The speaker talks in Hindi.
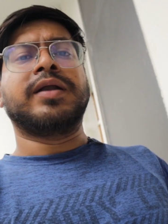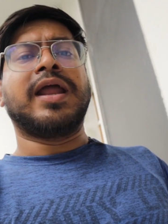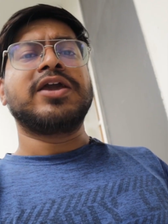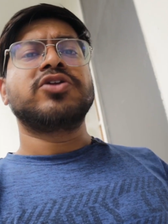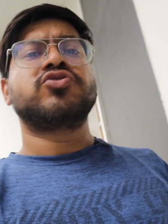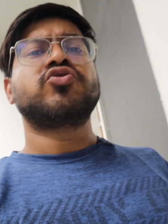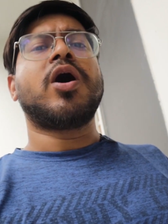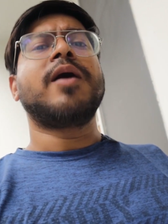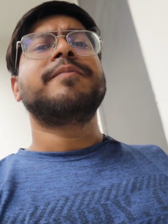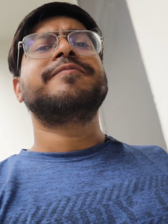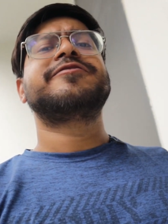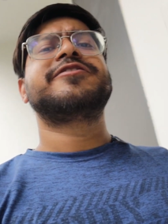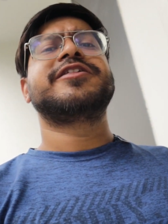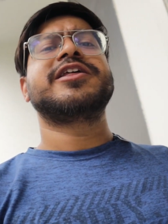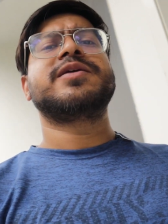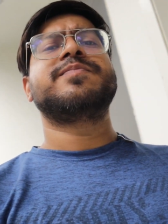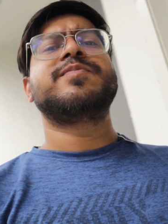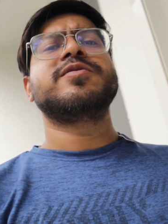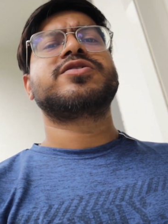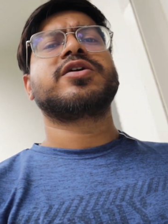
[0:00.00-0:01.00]
नहीं तो आप
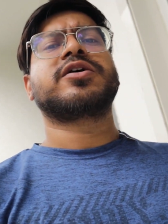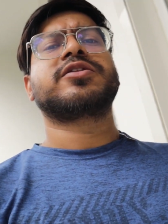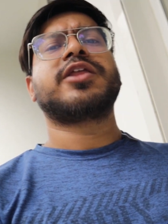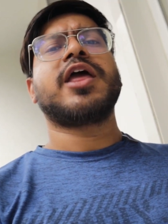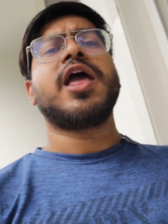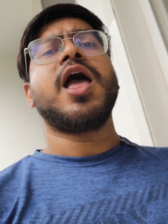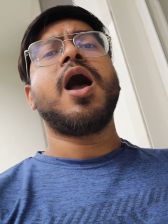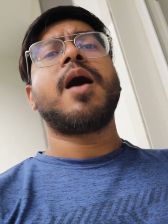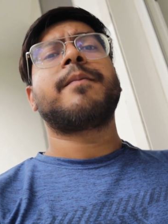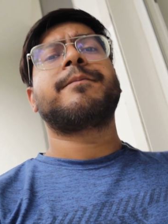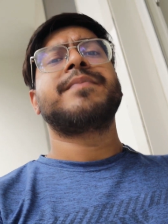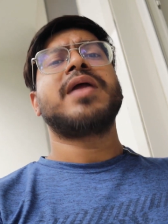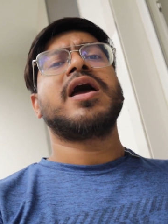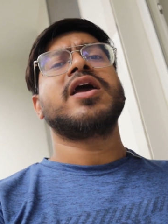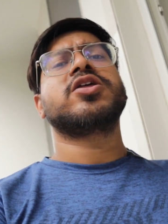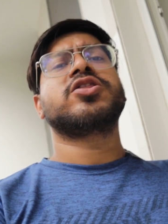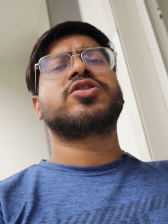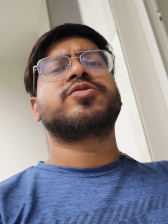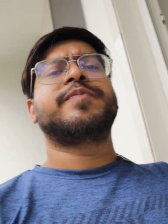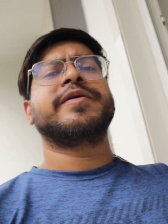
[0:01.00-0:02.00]
सीख भी सकते हैं अपना
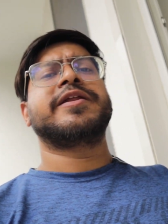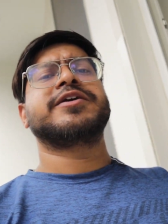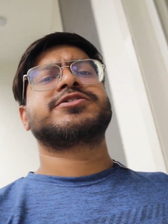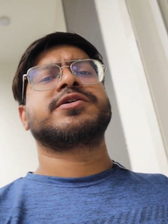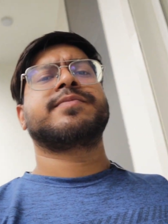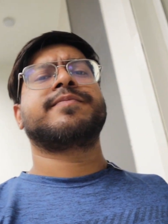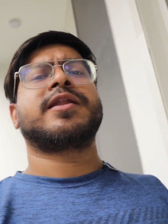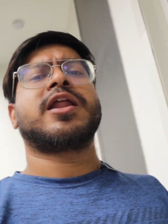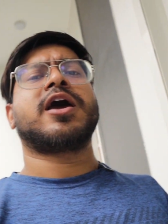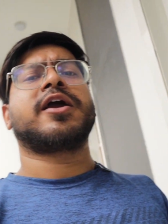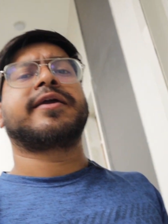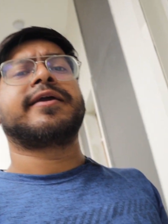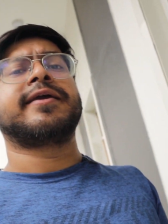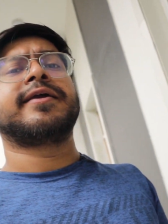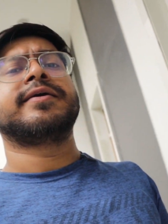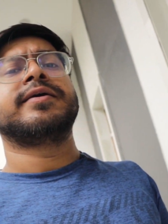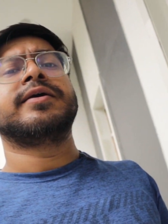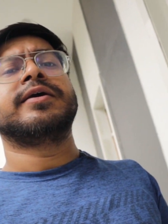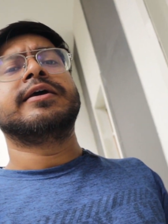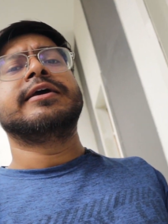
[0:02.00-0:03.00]
इंस्पिरेशन बना
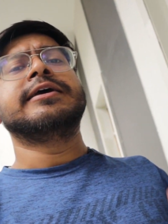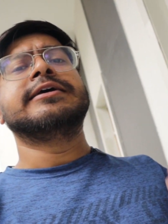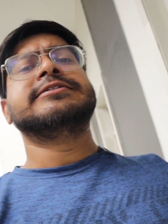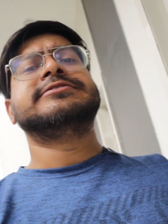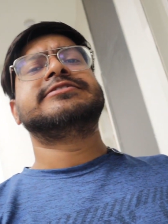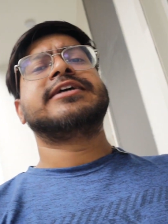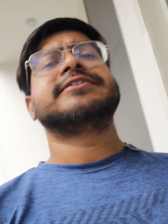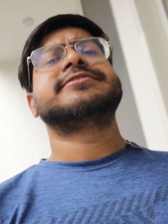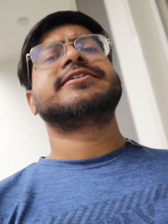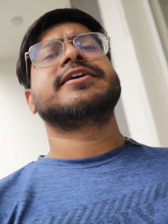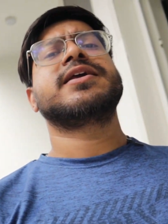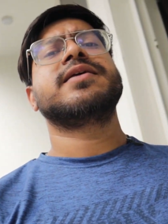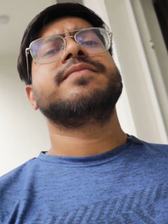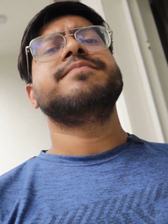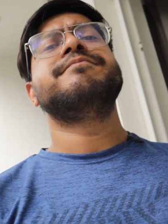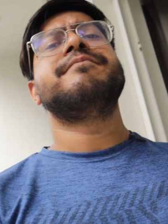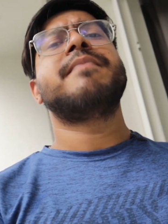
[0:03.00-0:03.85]
के जैसे कि